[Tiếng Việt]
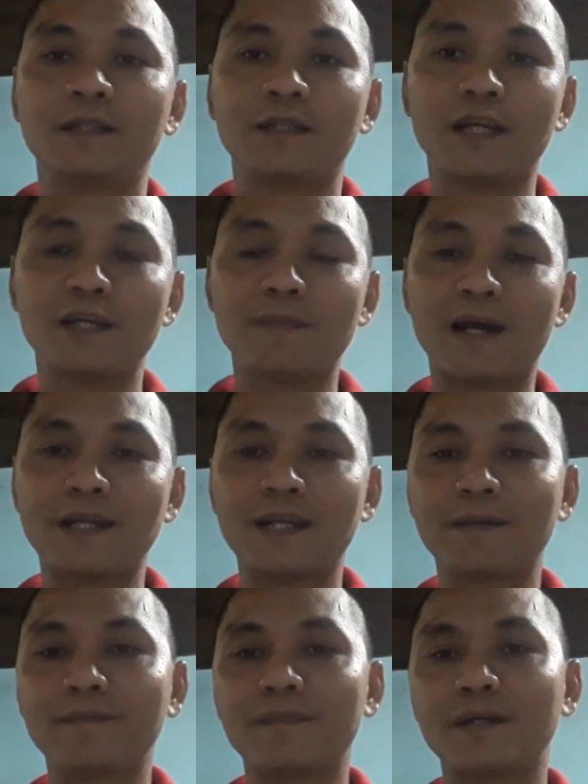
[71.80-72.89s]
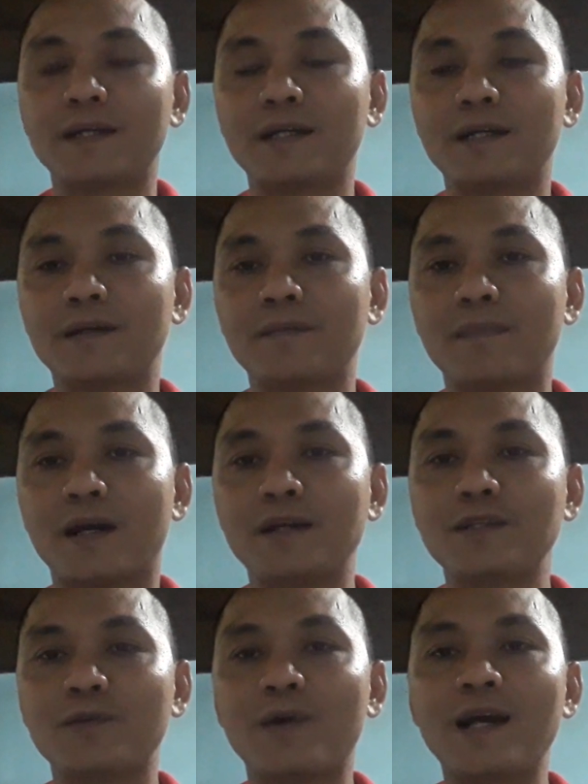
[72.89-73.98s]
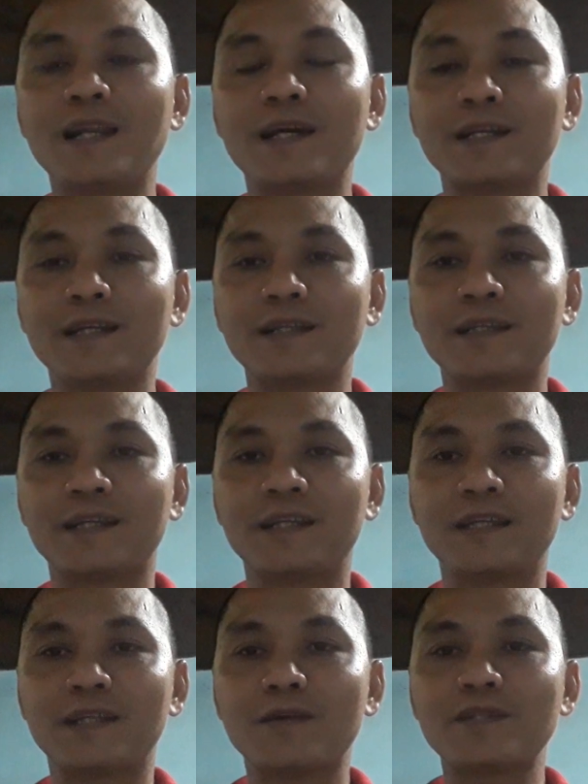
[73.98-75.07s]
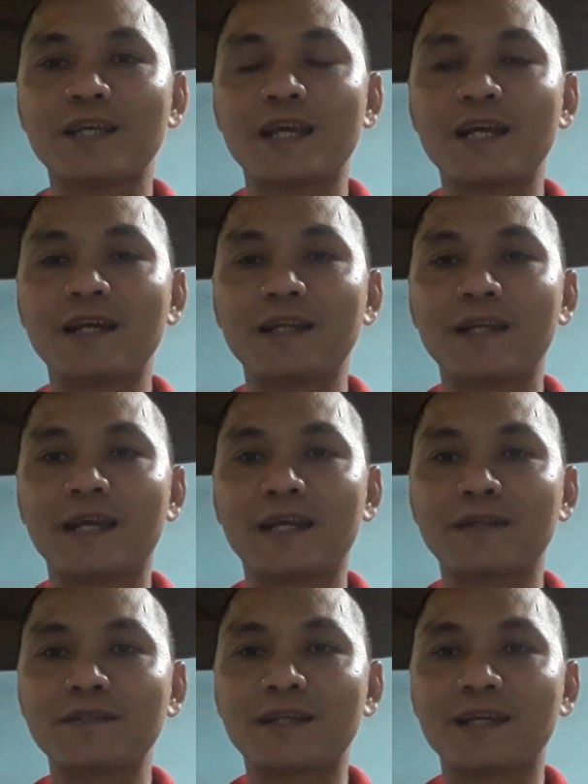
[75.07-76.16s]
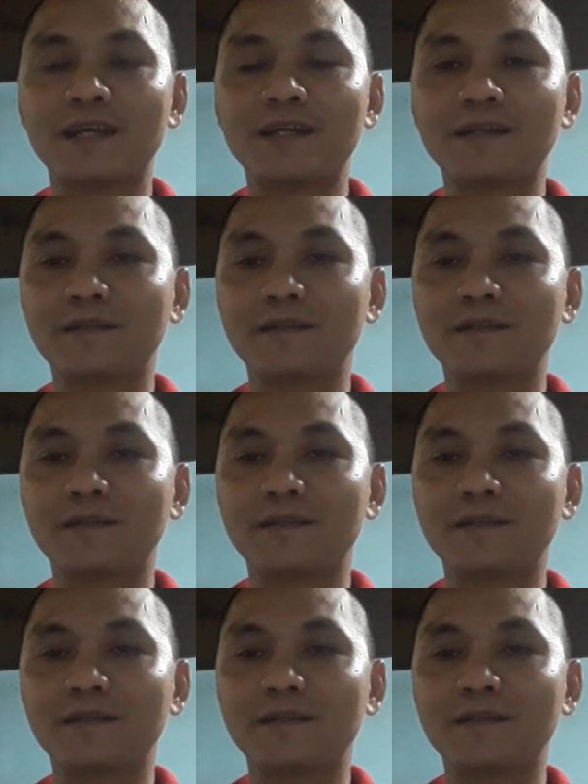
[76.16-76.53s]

khi mà anh em ờ, mở chìa khóa lên đó, thì nó sẽ đèn nó sẽ